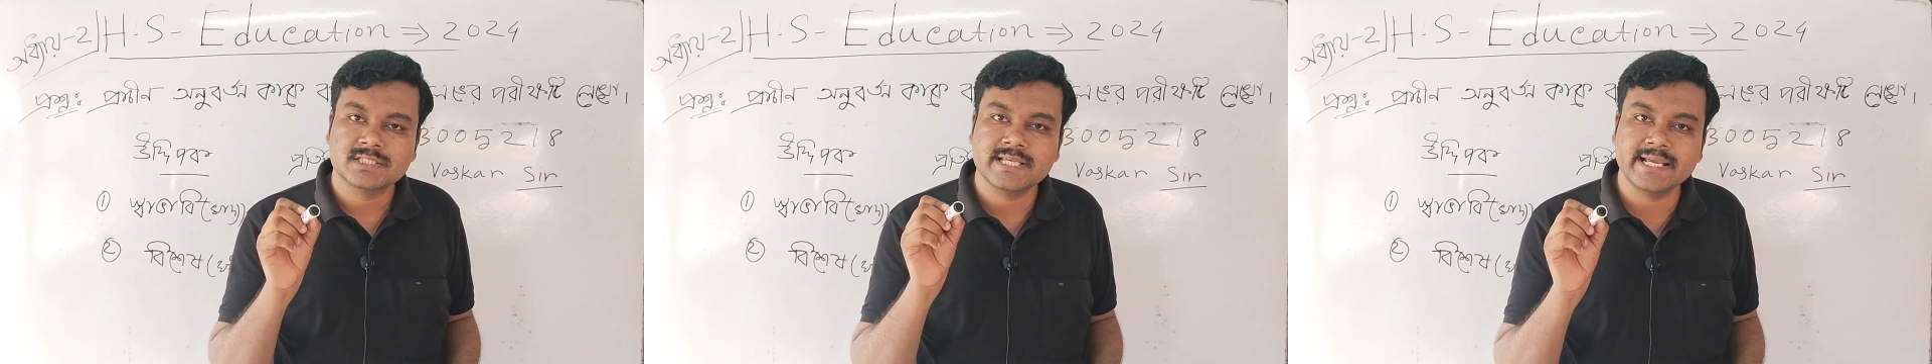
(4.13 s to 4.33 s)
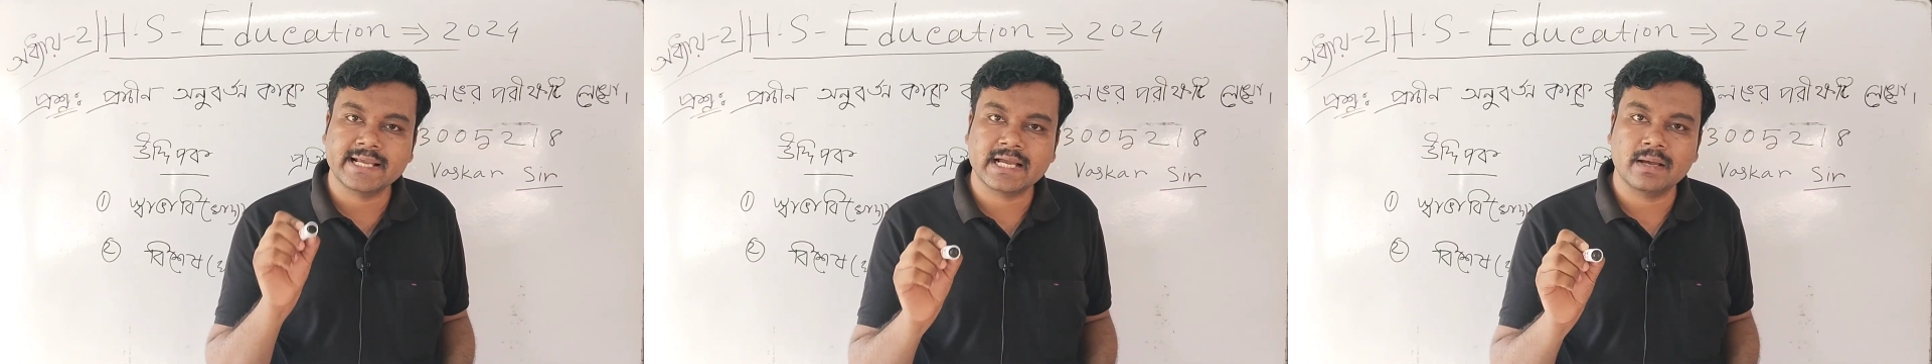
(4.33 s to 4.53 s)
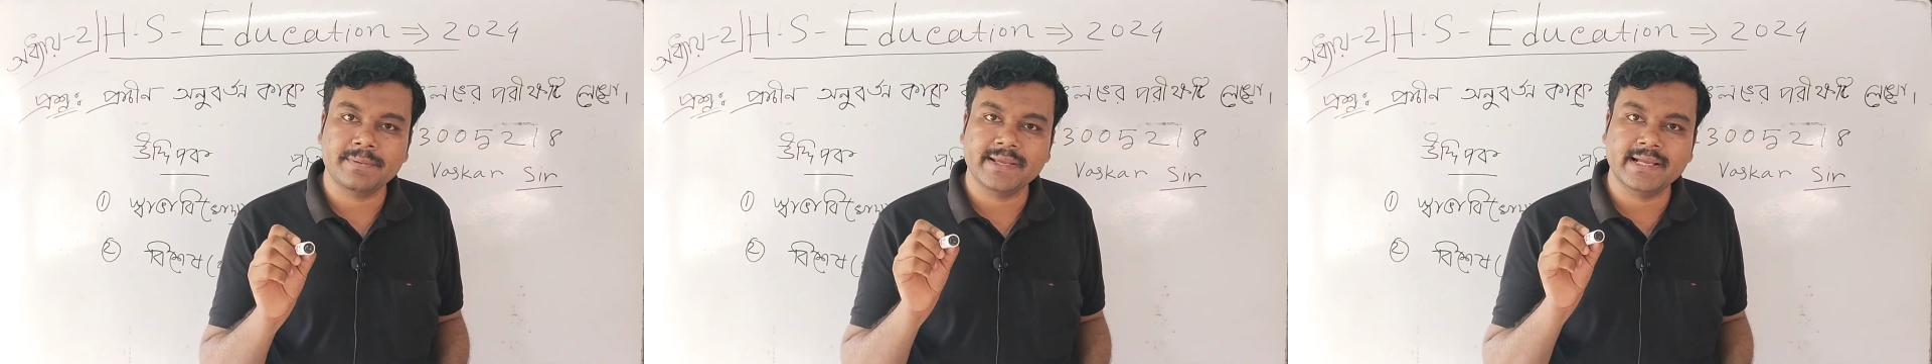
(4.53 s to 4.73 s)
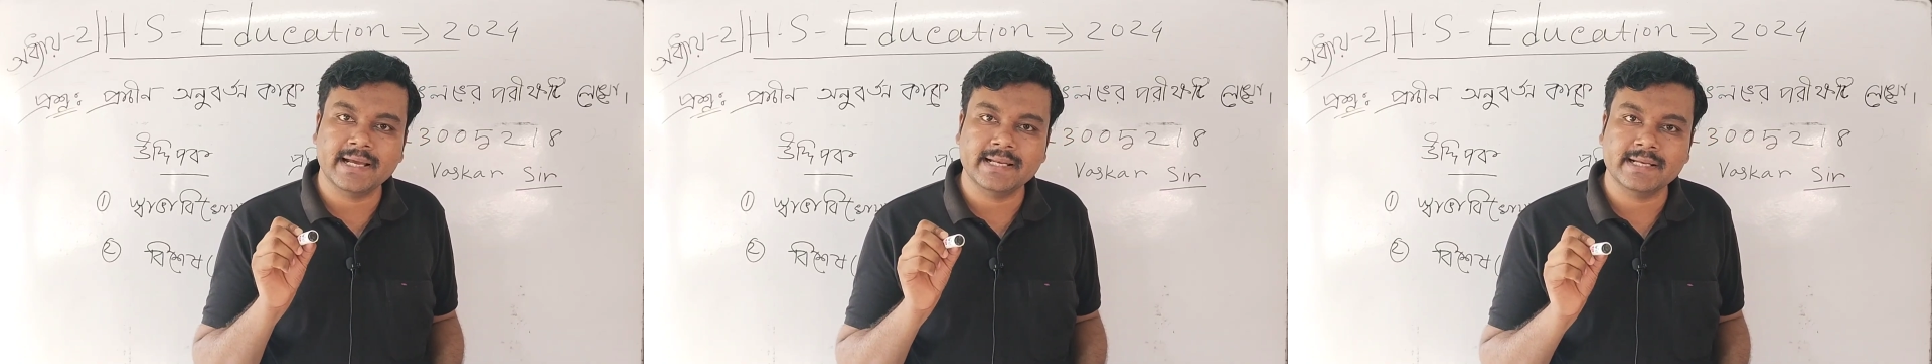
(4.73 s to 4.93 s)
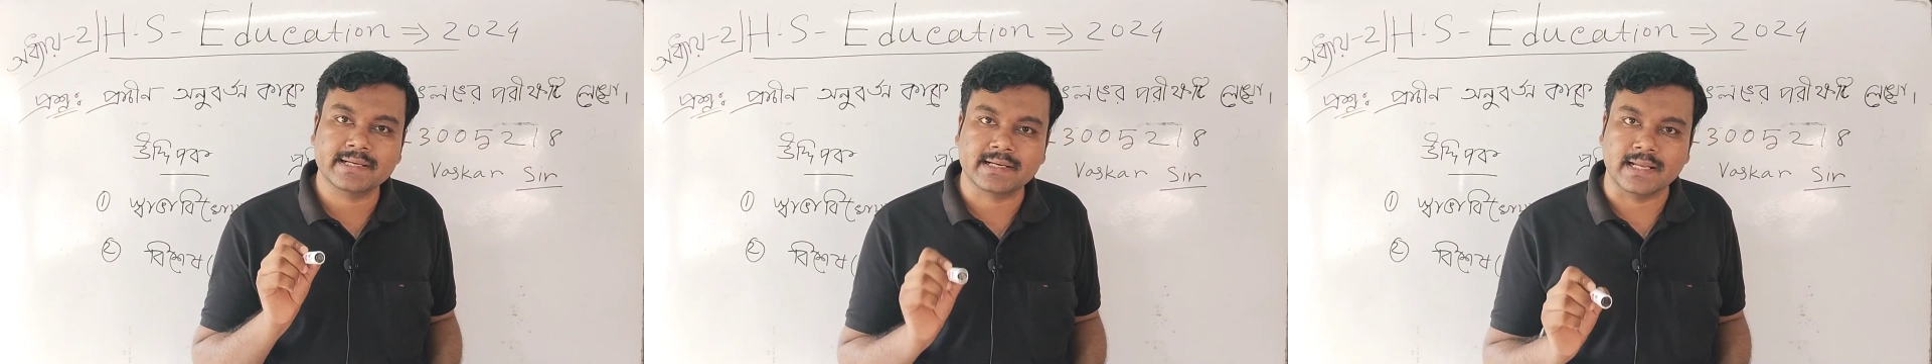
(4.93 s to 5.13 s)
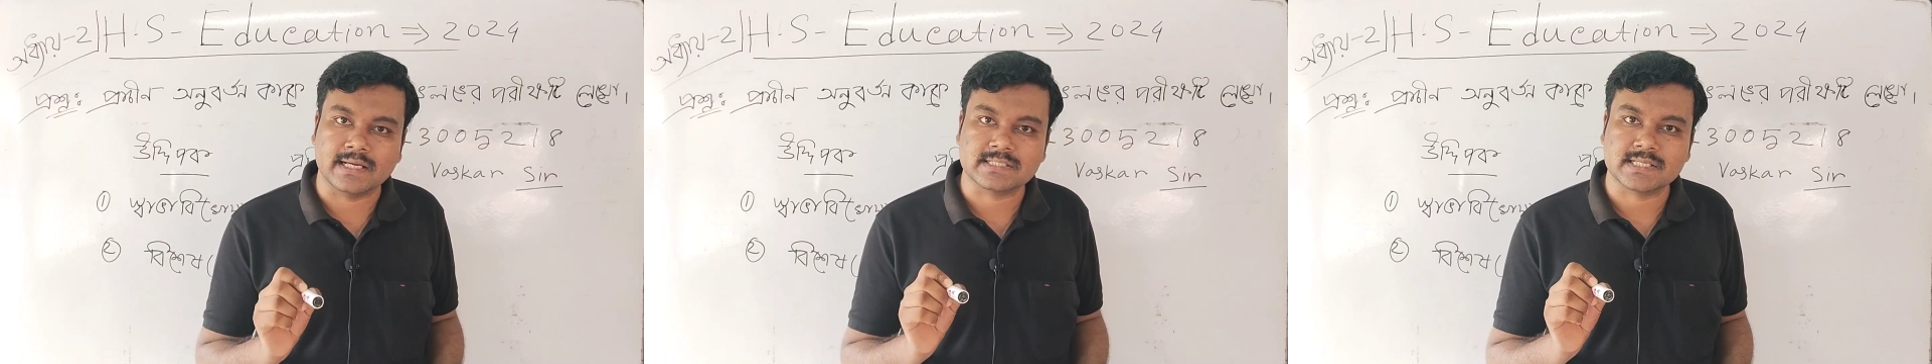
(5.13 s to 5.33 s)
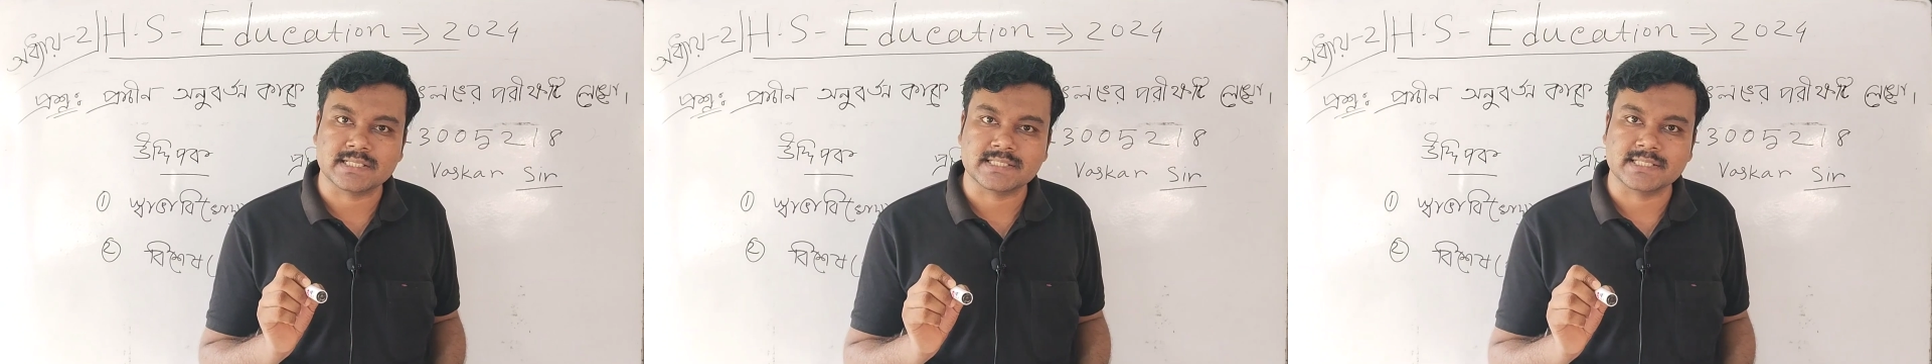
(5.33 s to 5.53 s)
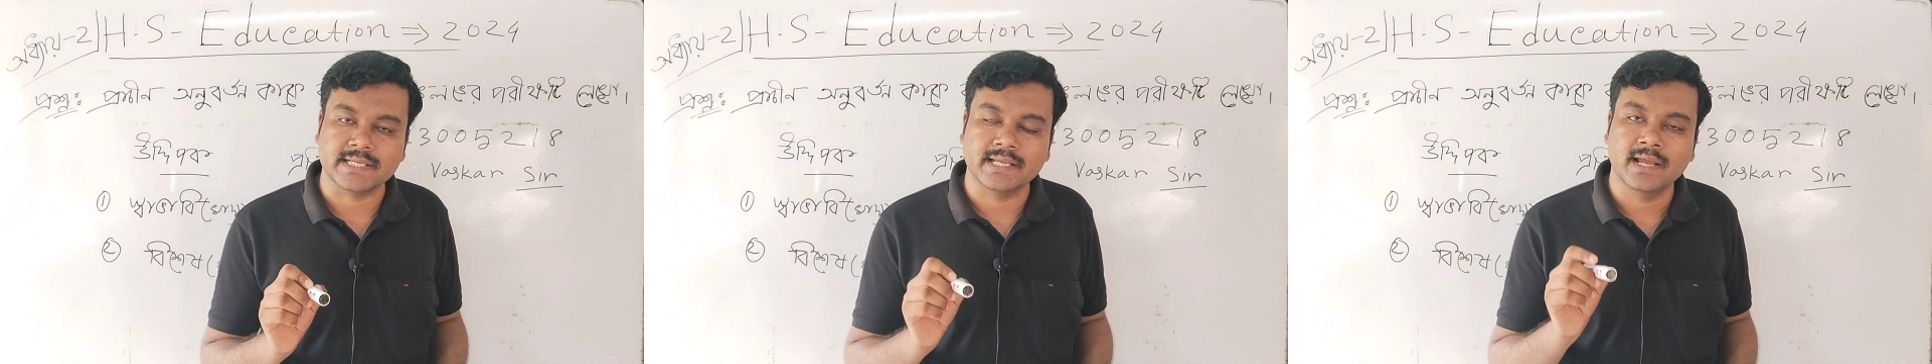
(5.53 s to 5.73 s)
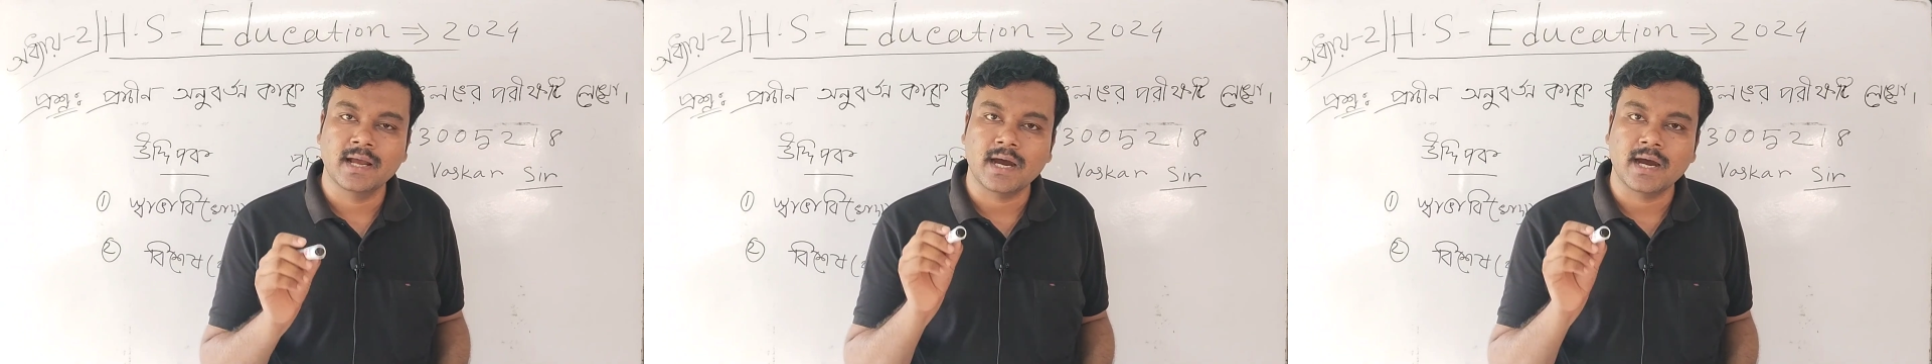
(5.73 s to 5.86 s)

শিক্ষাবিজ্ঞানের ক্লাস আছে